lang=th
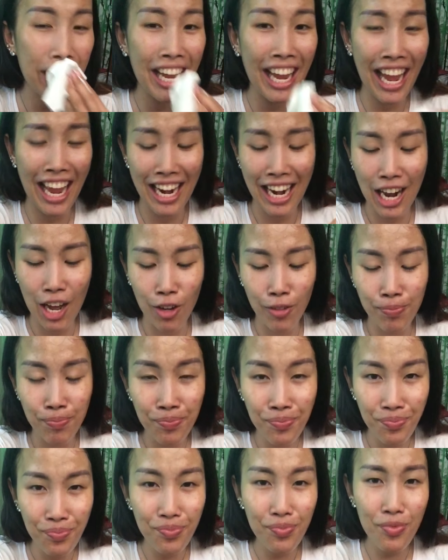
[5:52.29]
แขนเรา
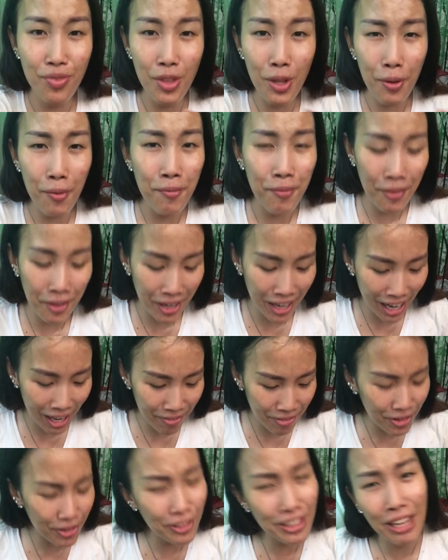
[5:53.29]
เป็นอะไร
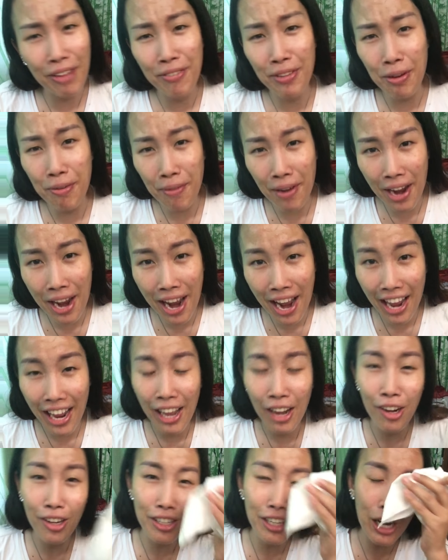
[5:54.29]
มีคนถามเยอะมาก
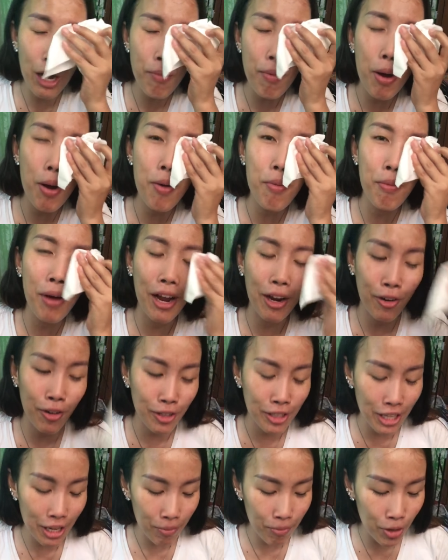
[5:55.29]
คนที่เข้ามาใหม่ๆค
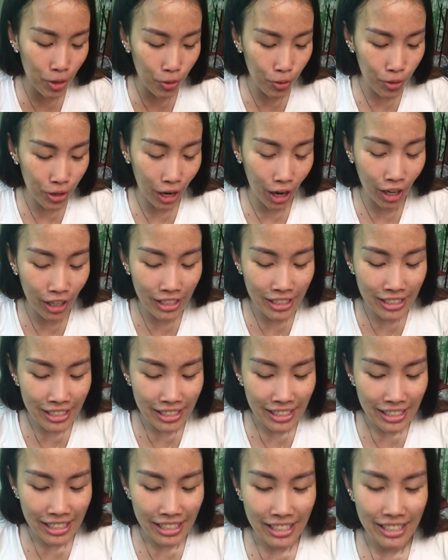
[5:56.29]
นที่ยังไม่รู้เดี๋ยว
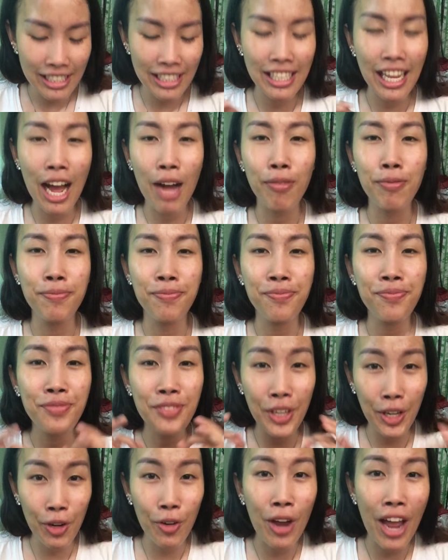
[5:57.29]
จะ
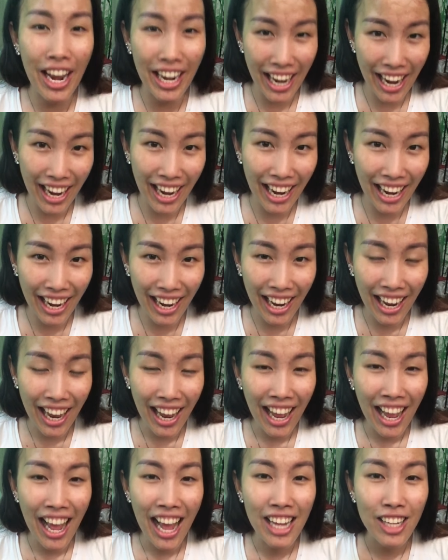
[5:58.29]
ทำ Q&A
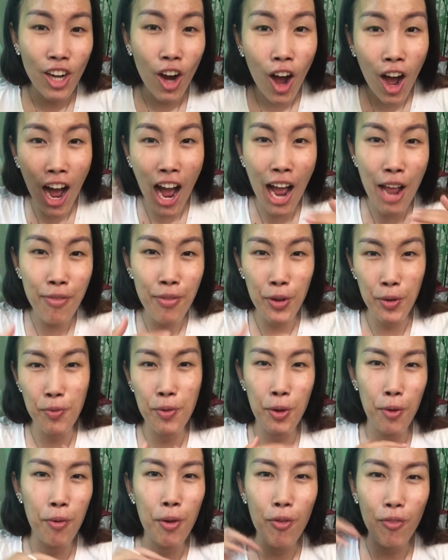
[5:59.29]
ก็ให้พิม
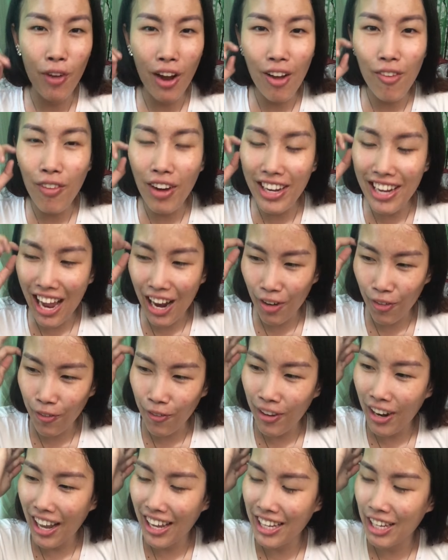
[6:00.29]
พ์ไว้ว่าอยากรู้
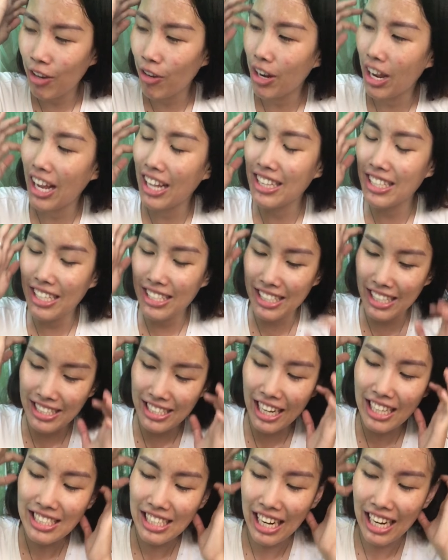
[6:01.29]
อะไร Q&A จริ
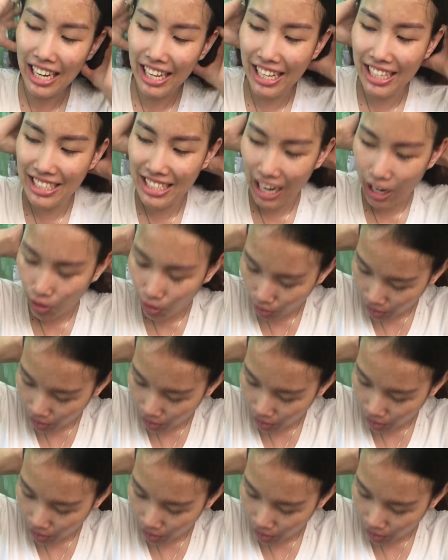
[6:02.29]
งๆก็จะรีดจาก